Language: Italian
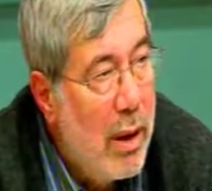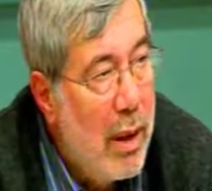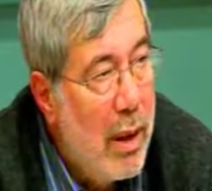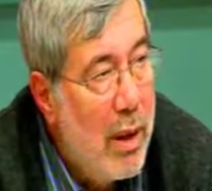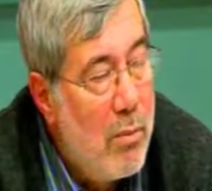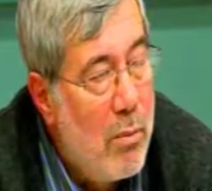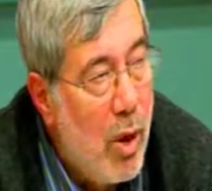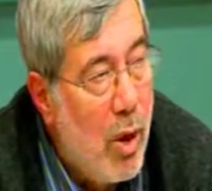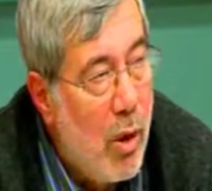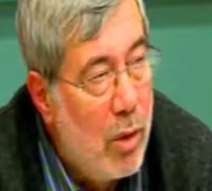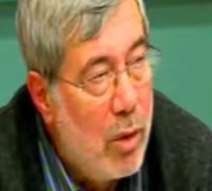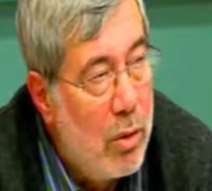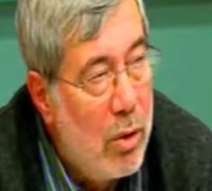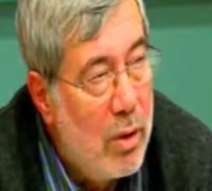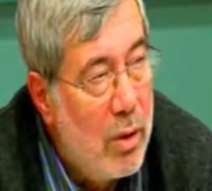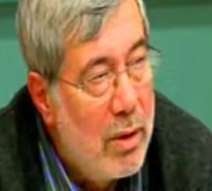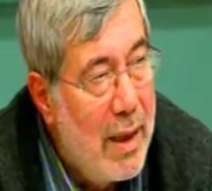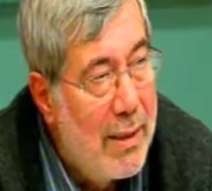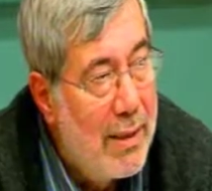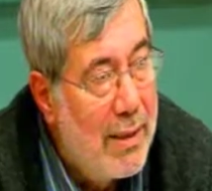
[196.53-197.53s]
e il
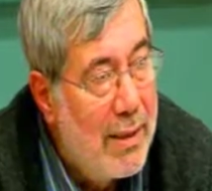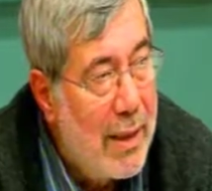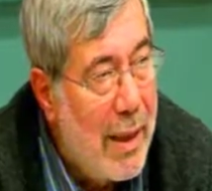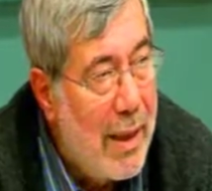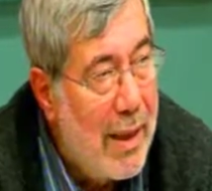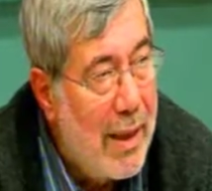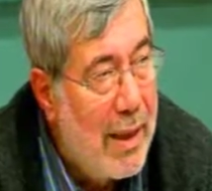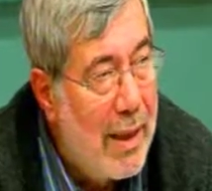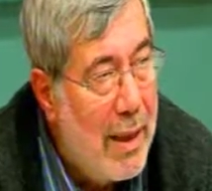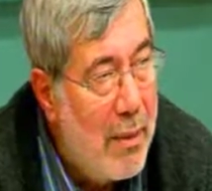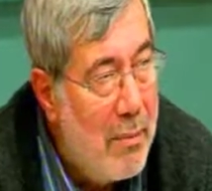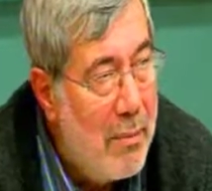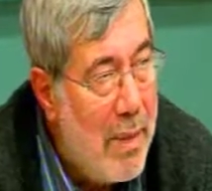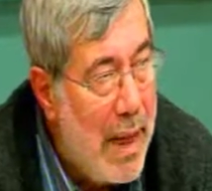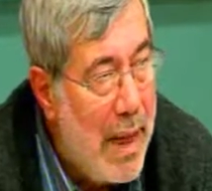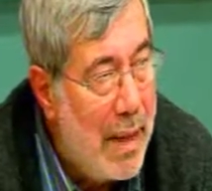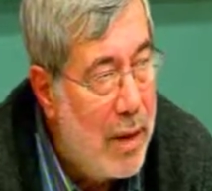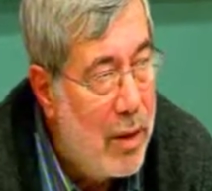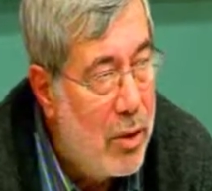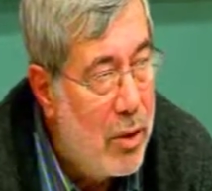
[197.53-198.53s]
modo di entrare nel
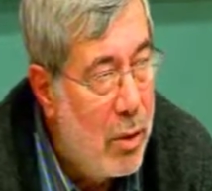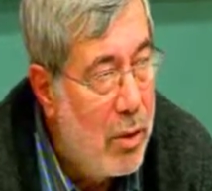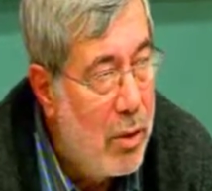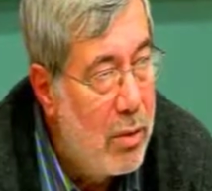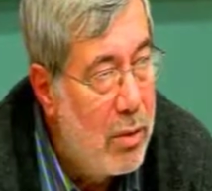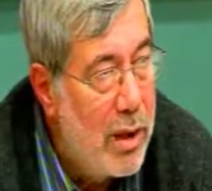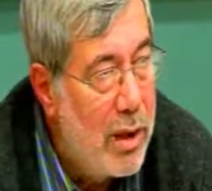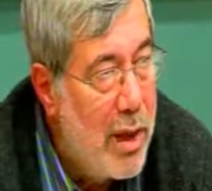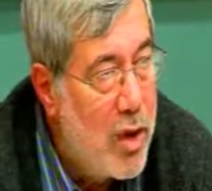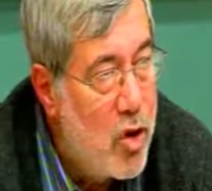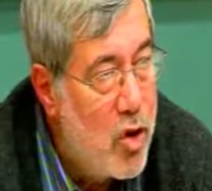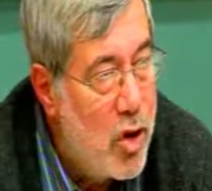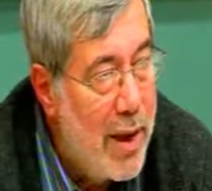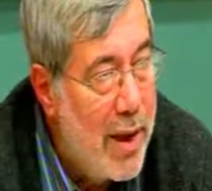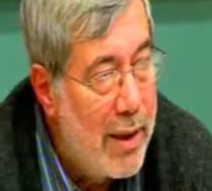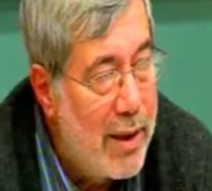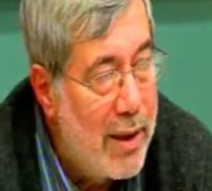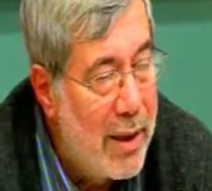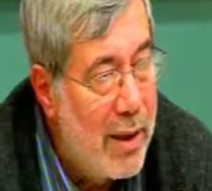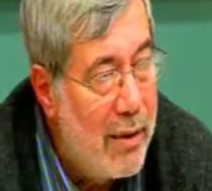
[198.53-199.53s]
merito delle
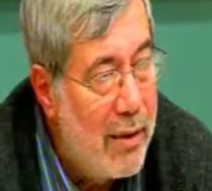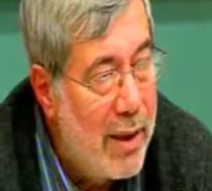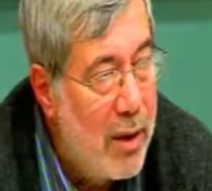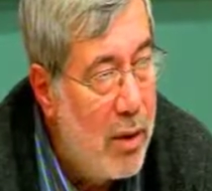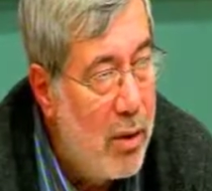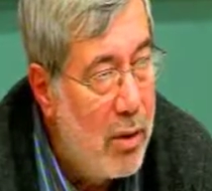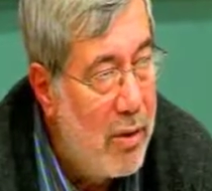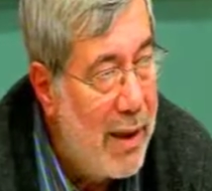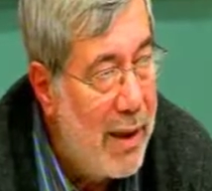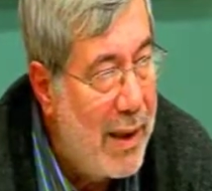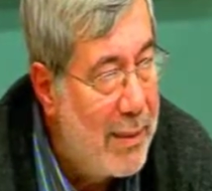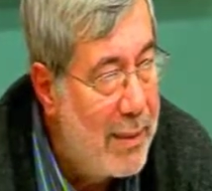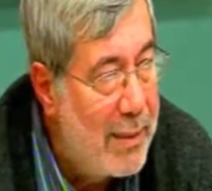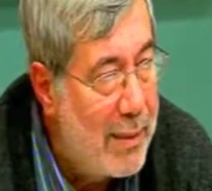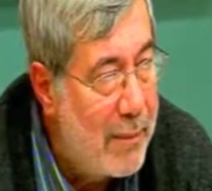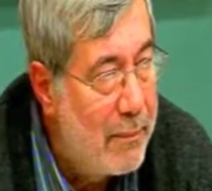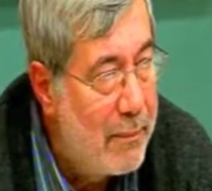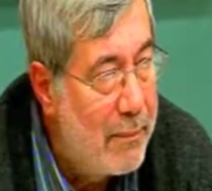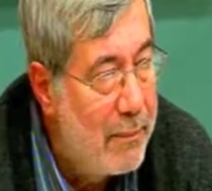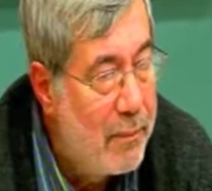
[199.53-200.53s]
scelte che vengono
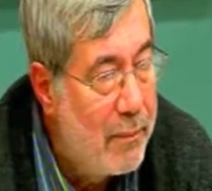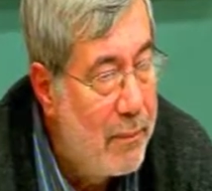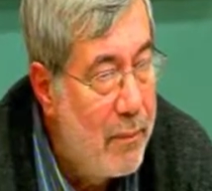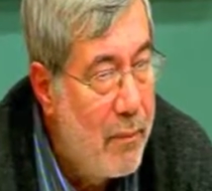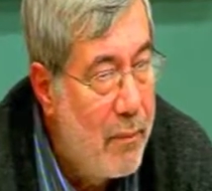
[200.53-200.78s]
fatte.